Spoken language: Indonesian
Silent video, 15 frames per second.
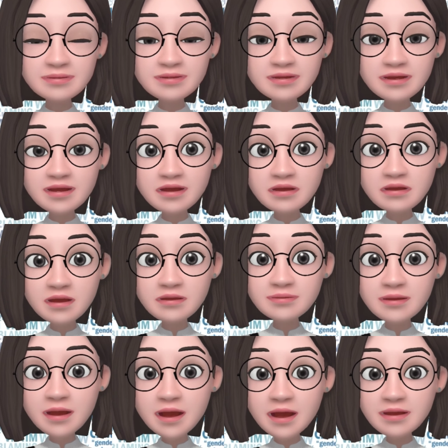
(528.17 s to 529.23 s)
di sini sudah
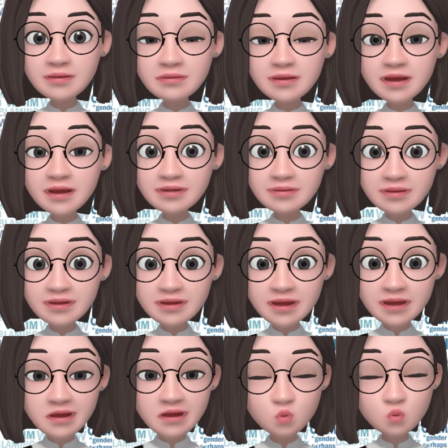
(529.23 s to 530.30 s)
paham kan mengenai
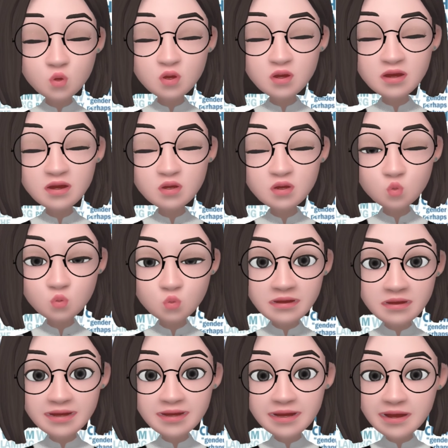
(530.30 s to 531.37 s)
ruang lingkup
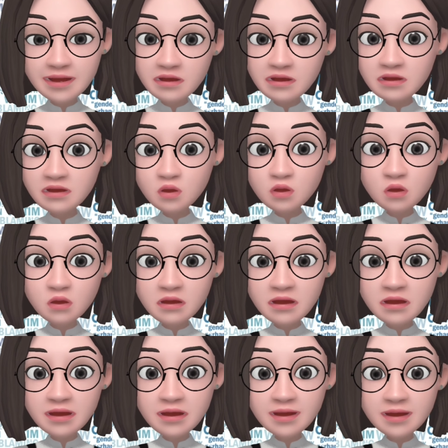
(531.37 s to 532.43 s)
kajian
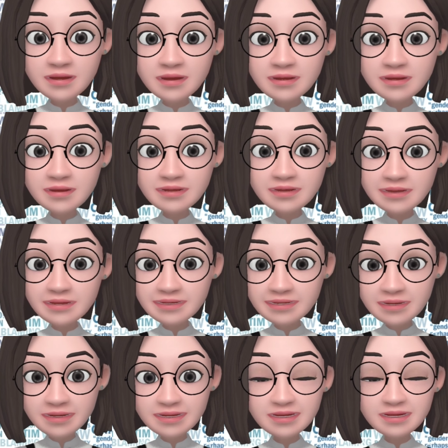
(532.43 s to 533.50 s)
sosiologi? Nah,
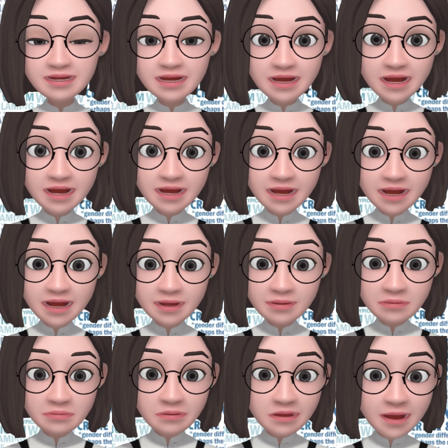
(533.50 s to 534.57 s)
jangan salah lagi ya
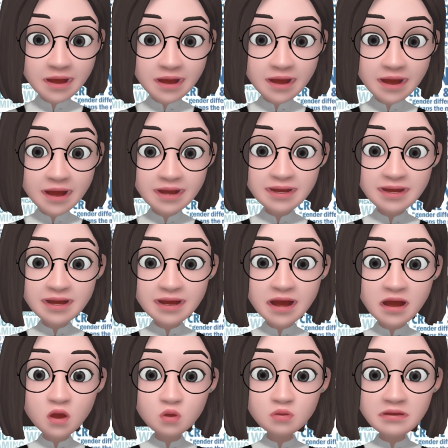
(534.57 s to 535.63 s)
membedakan antara
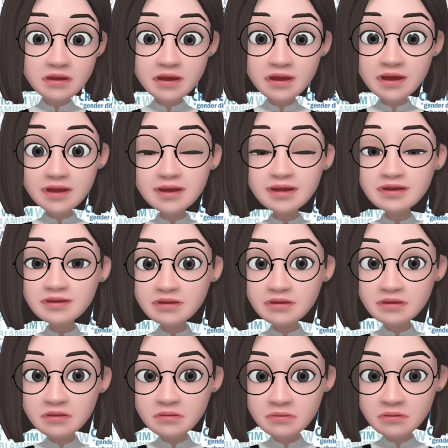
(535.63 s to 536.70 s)
objek kajian
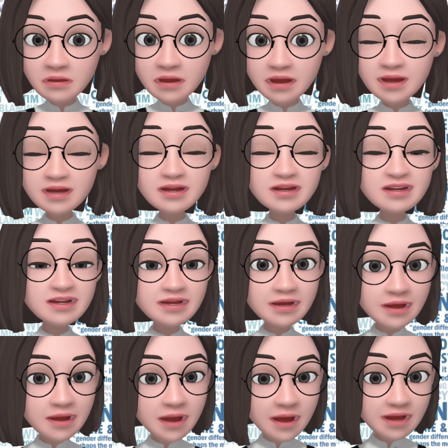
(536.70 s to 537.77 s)
sosiologi
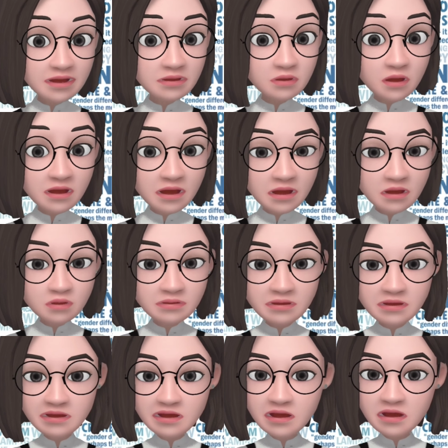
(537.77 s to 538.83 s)
dengan ruang lingkup
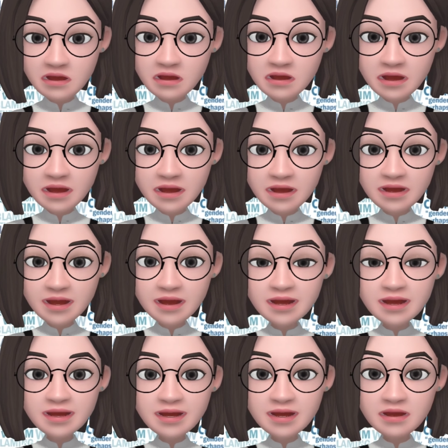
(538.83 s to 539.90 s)
sosiologi
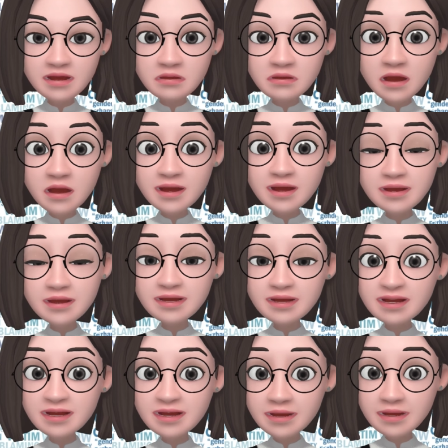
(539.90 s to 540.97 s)
karena kedua hal ini
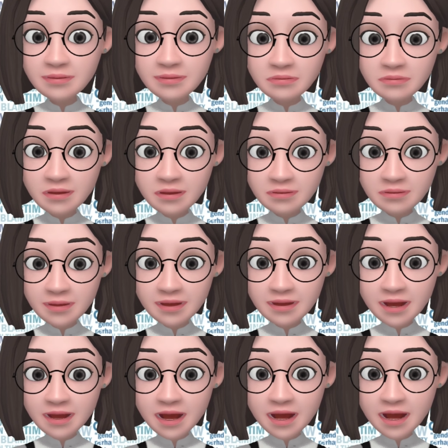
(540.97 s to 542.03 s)

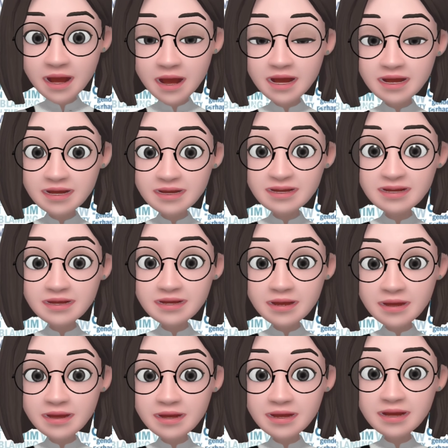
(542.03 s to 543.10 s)
berbeda.
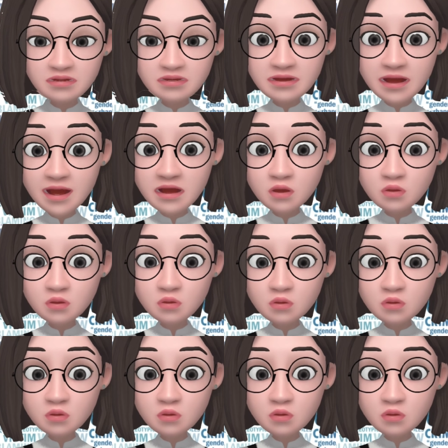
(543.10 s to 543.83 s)
Ya, nah untuk